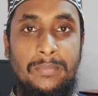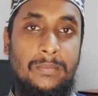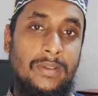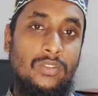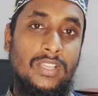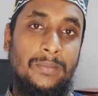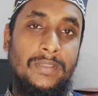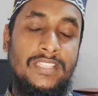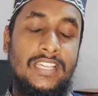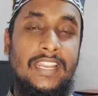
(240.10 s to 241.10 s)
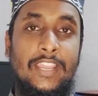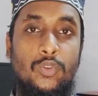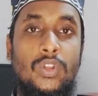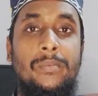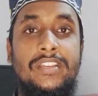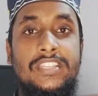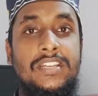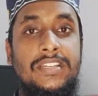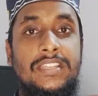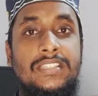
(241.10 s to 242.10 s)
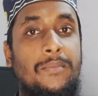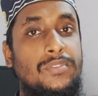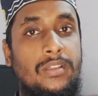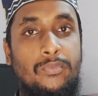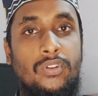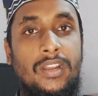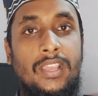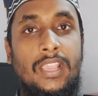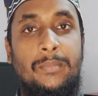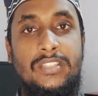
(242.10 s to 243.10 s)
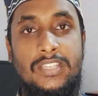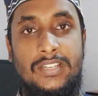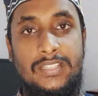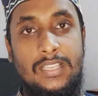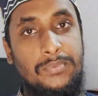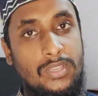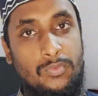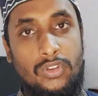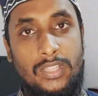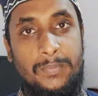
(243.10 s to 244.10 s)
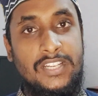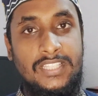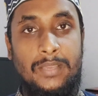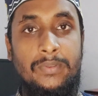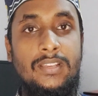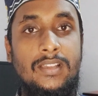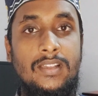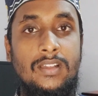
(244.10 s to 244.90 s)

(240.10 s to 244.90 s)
থাকবেন ভালো থাকবেন যারা এখনও আমার চ্যানেলটি সাবস্ক্রাইব করেন নাই আমার চ্যানেলটি সাবস্ক্রাইব করে পাশে থাকবেন